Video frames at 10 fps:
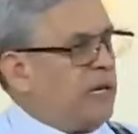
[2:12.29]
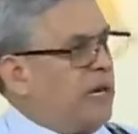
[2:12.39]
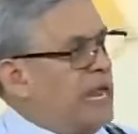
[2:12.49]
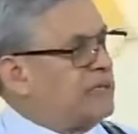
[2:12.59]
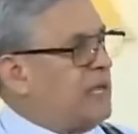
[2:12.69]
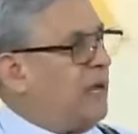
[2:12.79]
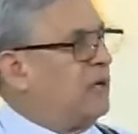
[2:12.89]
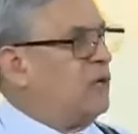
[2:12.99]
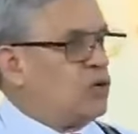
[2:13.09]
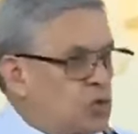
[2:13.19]
en iglesia.
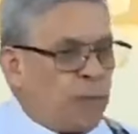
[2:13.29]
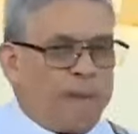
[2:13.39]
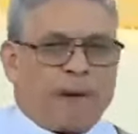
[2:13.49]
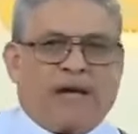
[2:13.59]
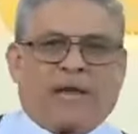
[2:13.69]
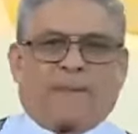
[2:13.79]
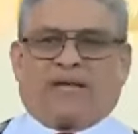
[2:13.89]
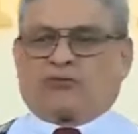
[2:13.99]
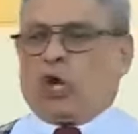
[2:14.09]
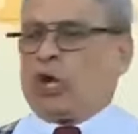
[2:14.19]
Su papá era
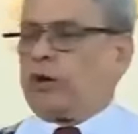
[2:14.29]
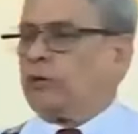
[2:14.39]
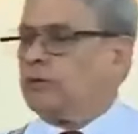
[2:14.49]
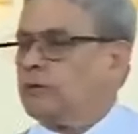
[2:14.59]
pastor.